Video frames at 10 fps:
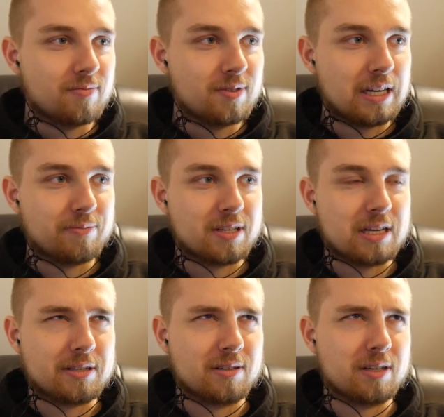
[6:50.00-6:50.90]
Ich hab, das
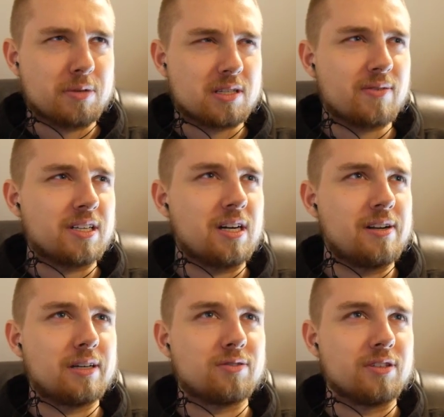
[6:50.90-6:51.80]
hat ja, gibt da zwei Teile
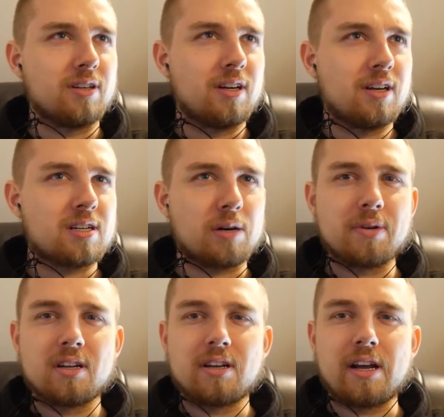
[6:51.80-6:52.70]
davon. Ich
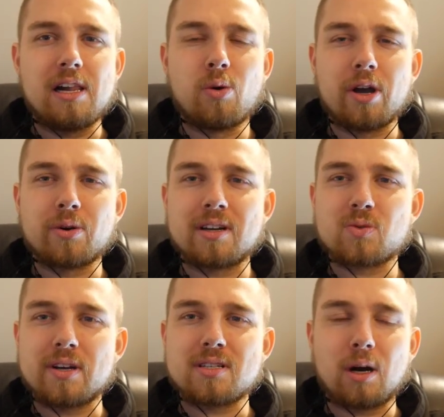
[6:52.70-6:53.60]
glaube, Elroy oder
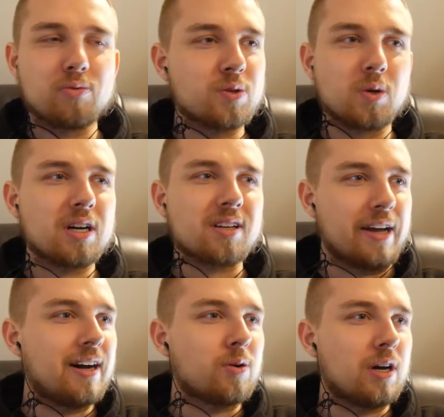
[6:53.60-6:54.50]
so heißt die Hauptfigur,
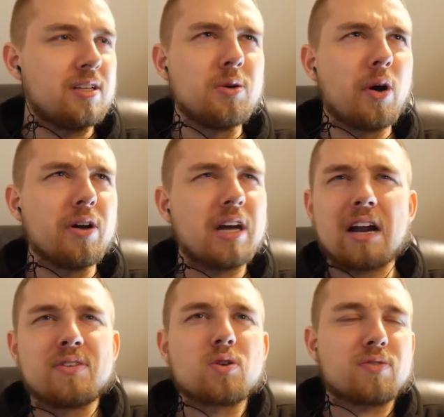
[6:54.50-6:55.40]
keine oder Leroy,
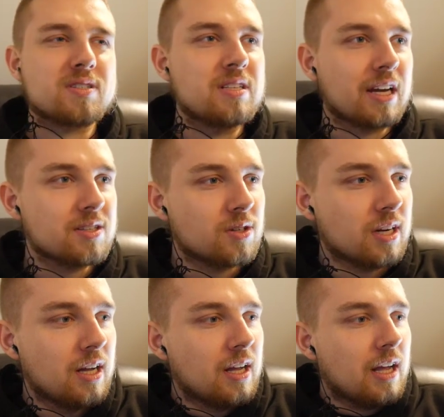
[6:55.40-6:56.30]
irgendwie so etwas in die Richtung.